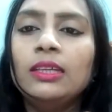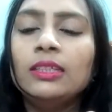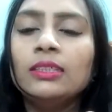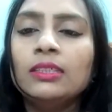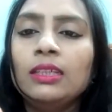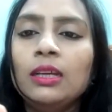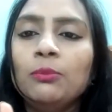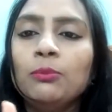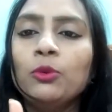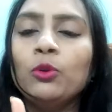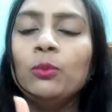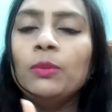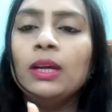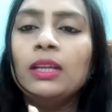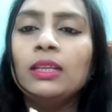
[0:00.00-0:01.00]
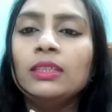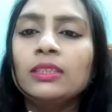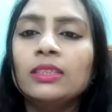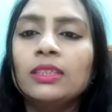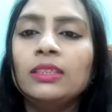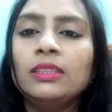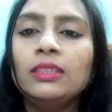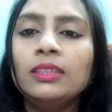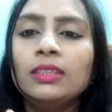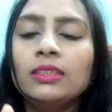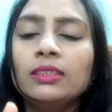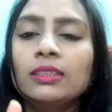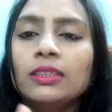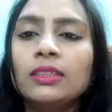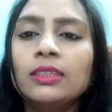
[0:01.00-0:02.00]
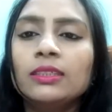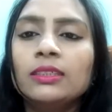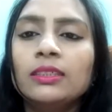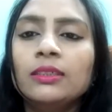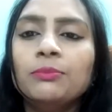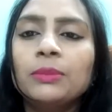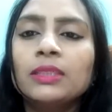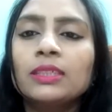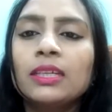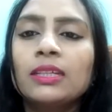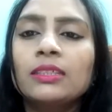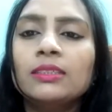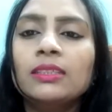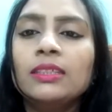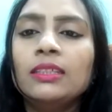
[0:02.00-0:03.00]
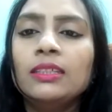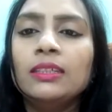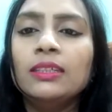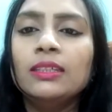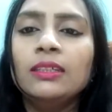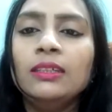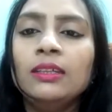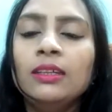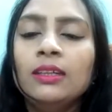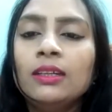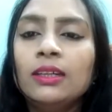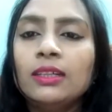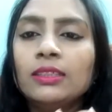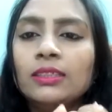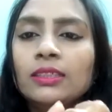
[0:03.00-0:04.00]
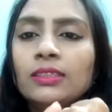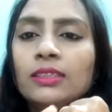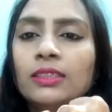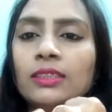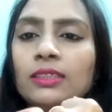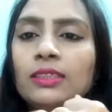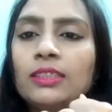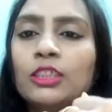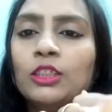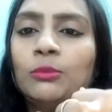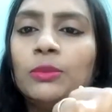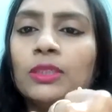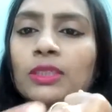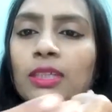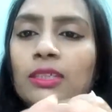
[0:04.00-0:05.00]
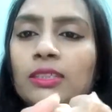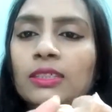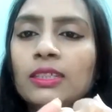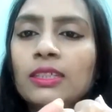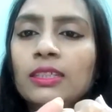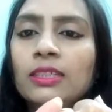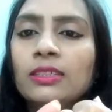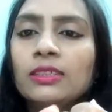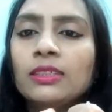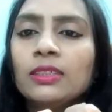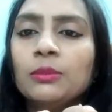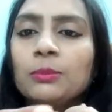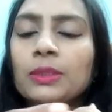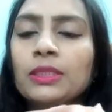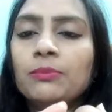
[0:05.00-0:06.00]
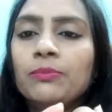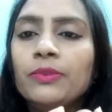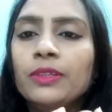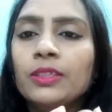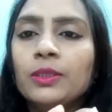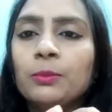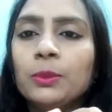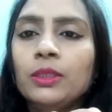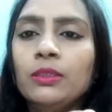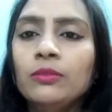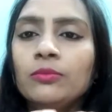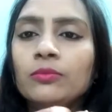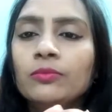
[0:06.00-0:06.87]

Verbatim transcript: इससे आपको मालिश करनी है इस तरह से मसाज देनी है अच्छे से इस तरह से मसाज कर लीजिए अपने फेस पर